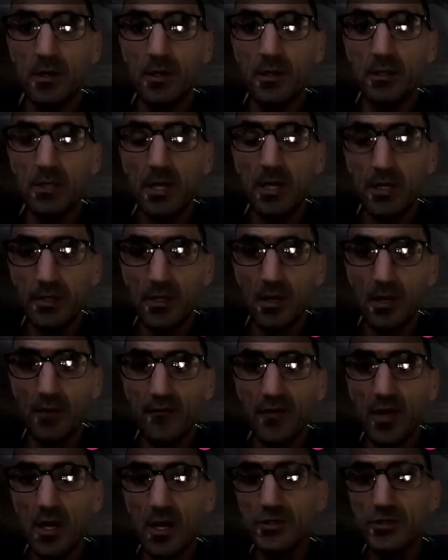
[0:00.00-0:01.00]
لأن
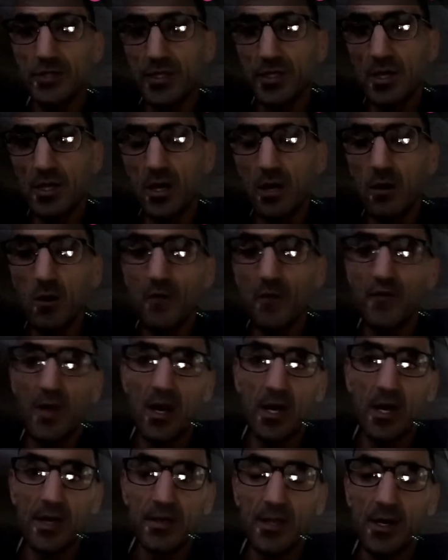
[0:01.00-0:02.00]
فيها جنة
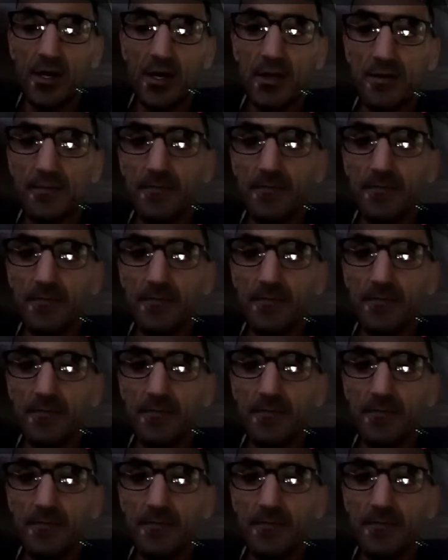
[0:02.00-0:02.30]
فيها نار